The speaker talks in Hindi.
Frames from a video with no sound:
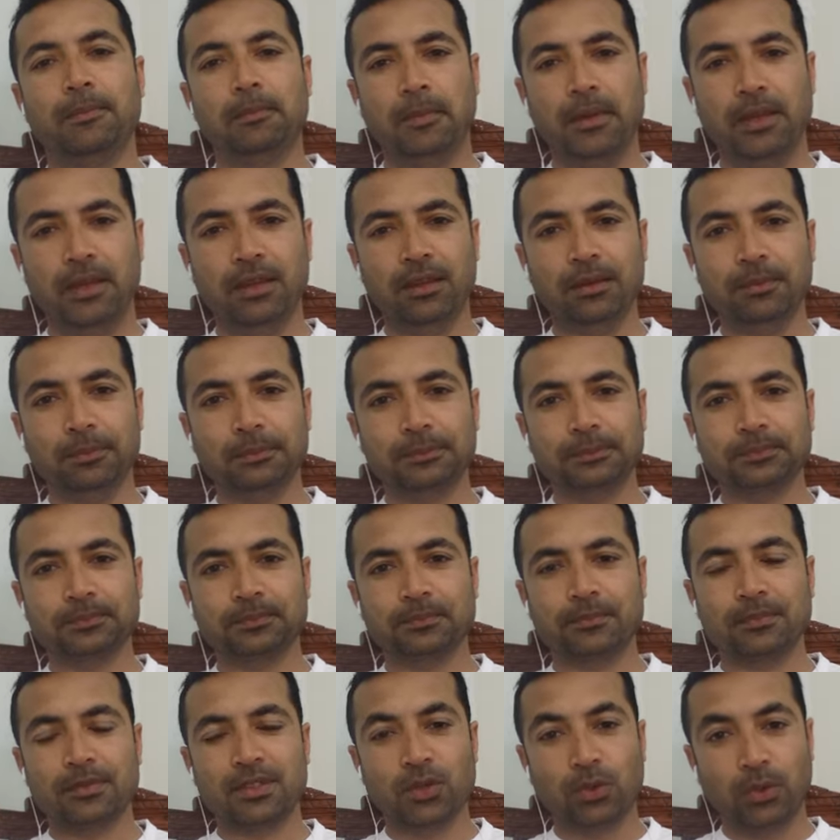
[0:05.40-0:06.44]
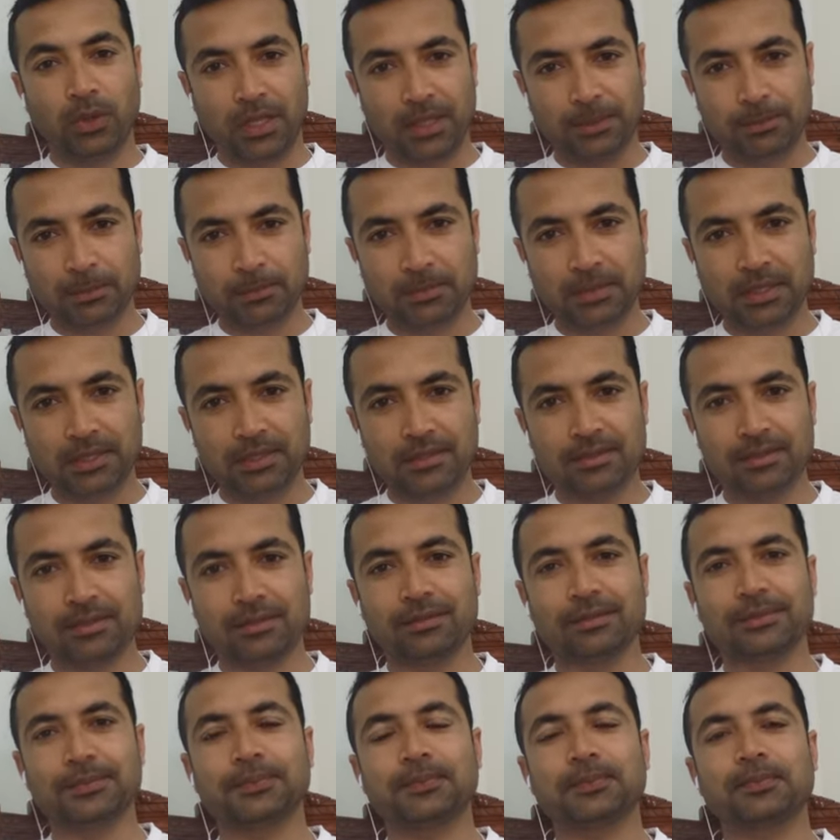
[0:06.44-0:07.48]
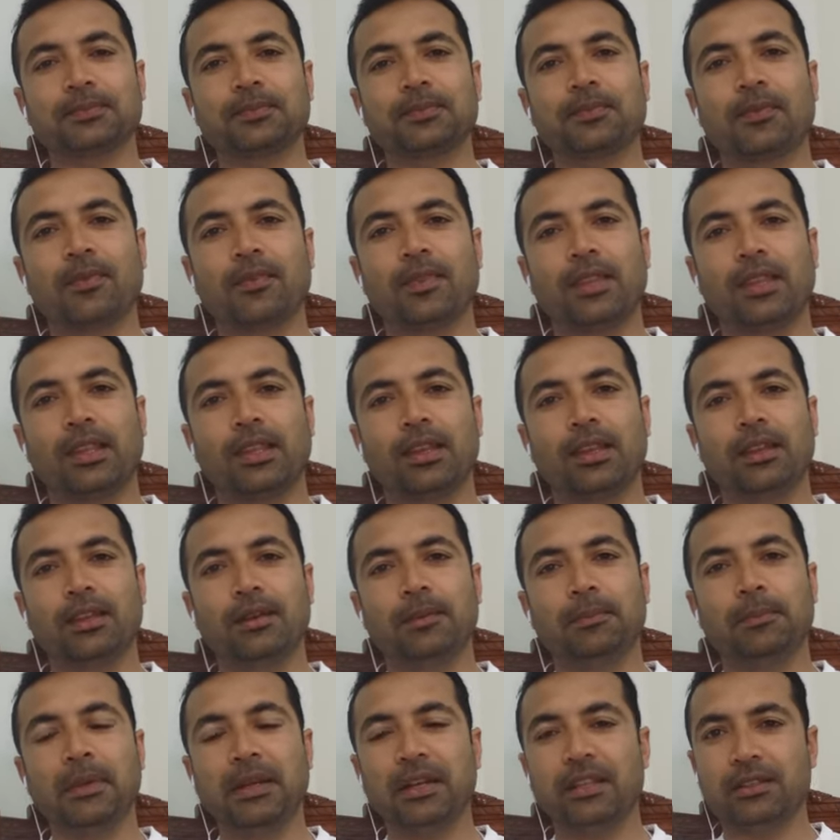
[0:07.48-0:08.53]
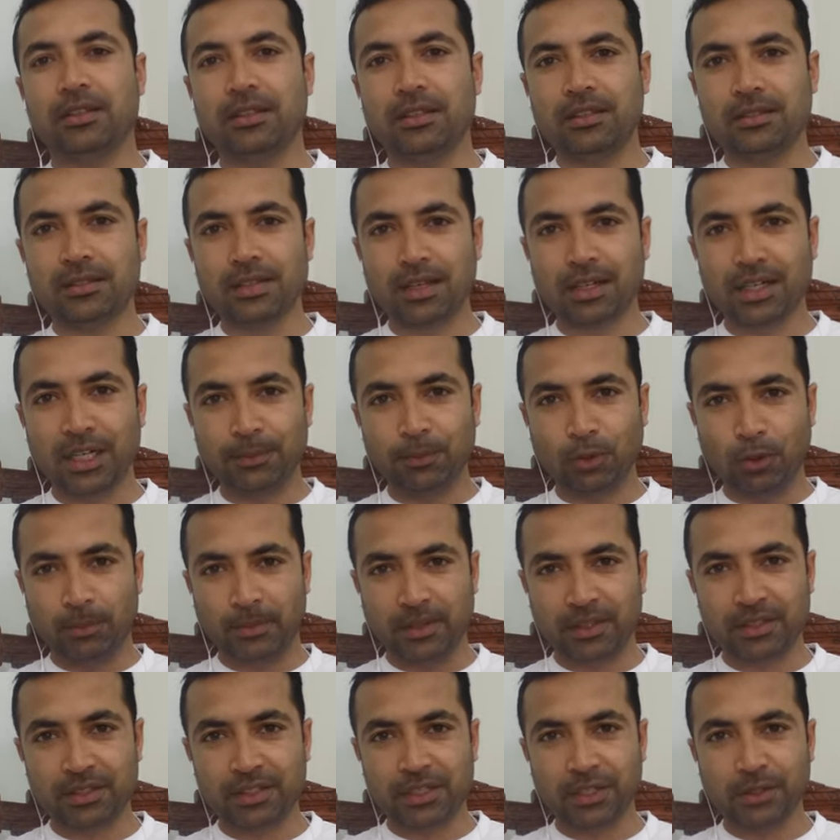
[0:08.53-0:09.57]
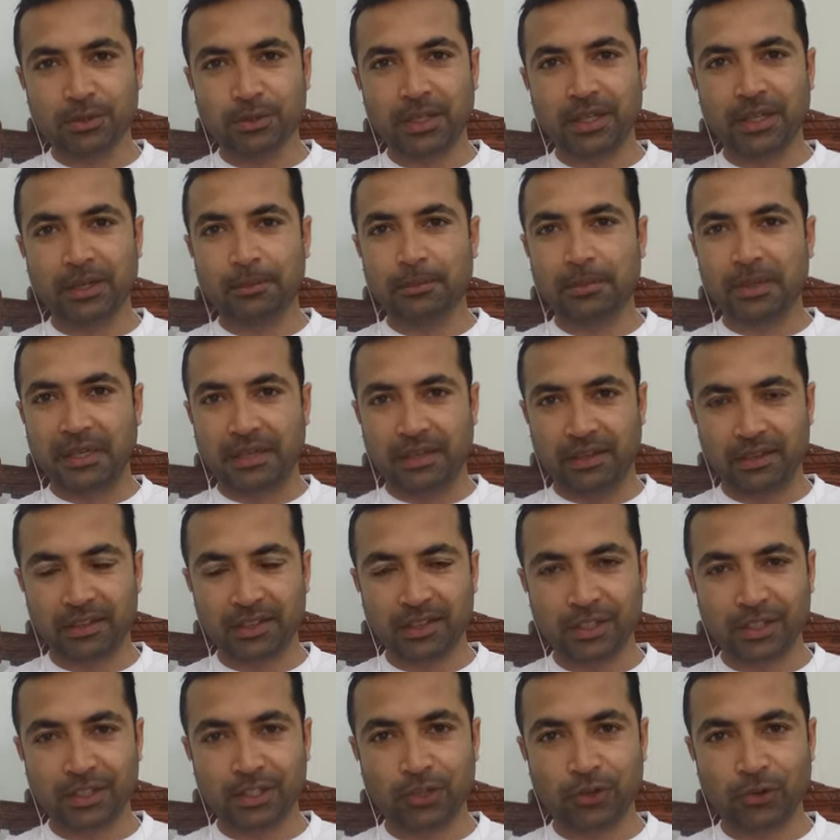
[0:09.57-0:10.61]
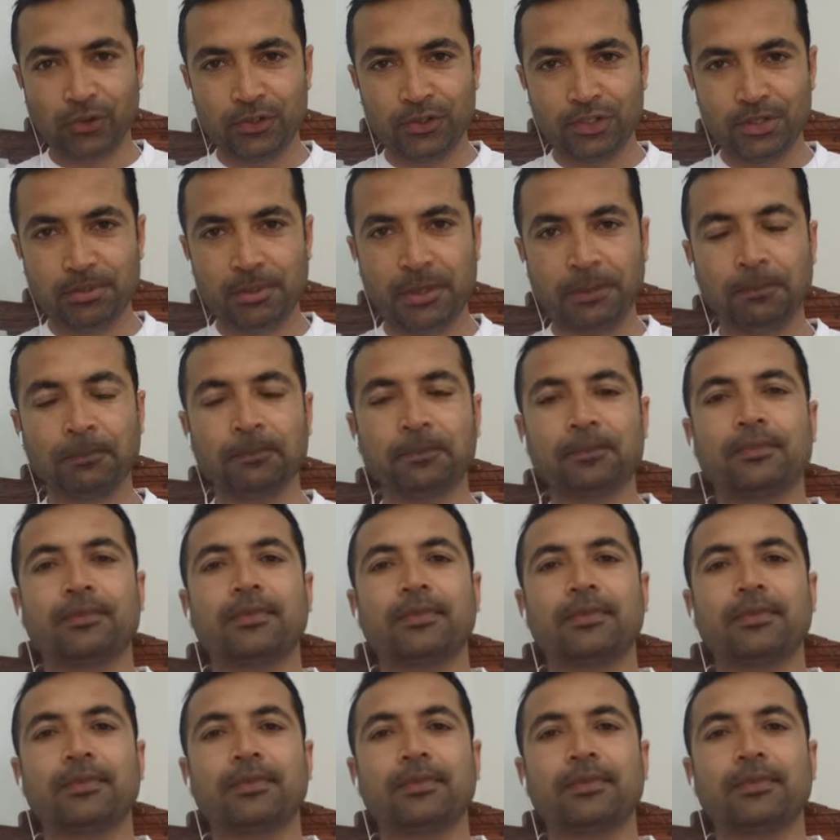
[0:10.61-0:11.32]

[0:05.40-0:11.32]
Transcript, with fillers: मैं सोहेल मुमताज़ मैंने तीन साल का डिप्लोमा किया हुआ है मैकेनिकल टेक्नोलॉजी में